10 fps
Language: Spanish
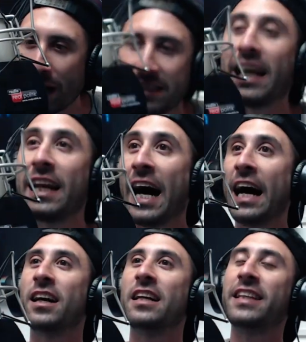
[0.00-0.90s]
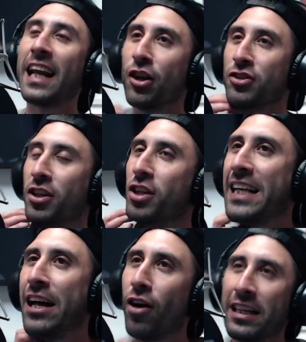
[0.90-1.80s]
Tecla, al Tecla de los
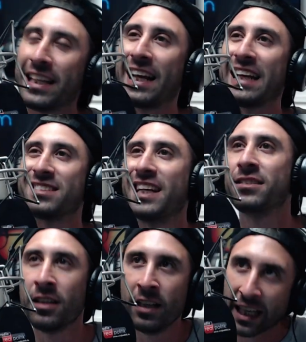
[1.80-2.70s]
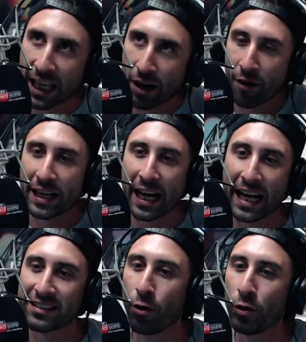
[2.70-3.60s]
sincronizados, al Tecla Set, que va a venir acá
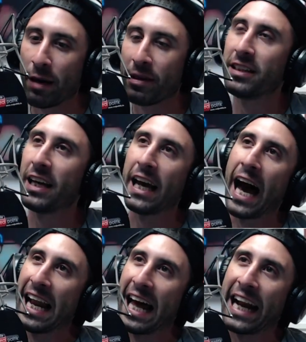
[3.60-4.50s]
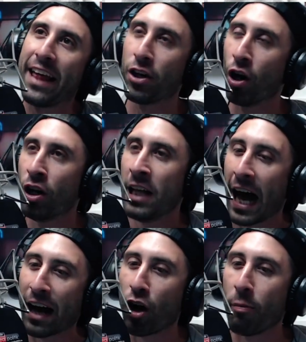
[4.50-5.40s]
seguramente a la radio a
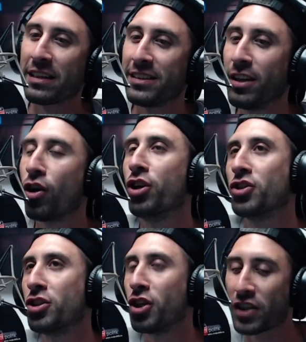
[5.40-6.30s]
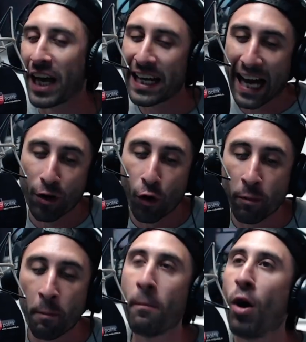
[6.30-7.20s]
compartir con nosotros en algún
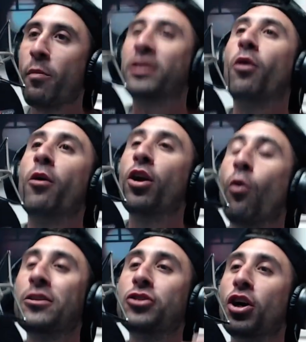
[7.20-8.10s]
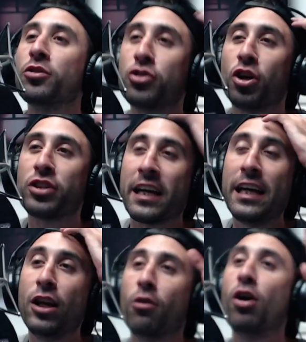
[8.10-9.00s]
momento. Bueno, Juan, todo, todo
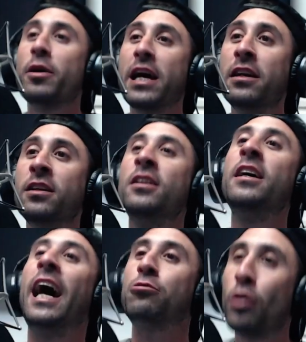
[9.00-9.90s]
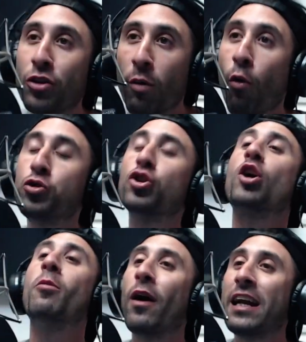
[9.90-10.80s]
tranquilo, vos bien, estudiando mucho,
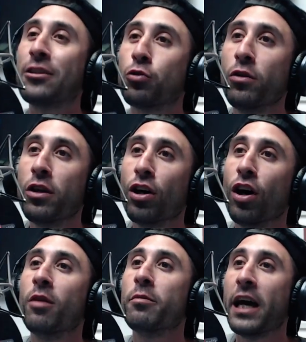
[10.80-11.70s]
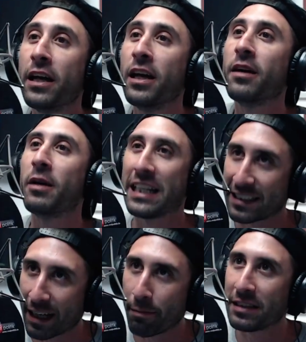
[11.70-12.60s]
¿cómo va el estudio? ¿Bien? Eh, ¿Te
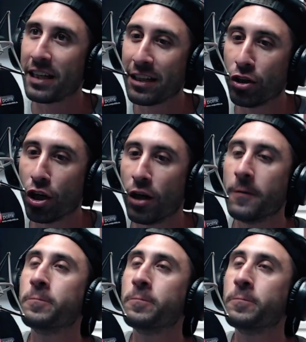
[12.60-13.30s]
estás metiendo?